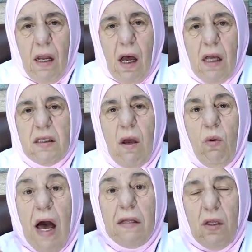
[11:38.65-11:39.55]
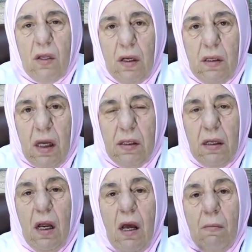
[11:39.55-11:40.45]
الخاصة ولا
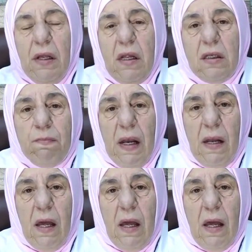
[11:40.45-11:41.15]
تترددين بالنسبة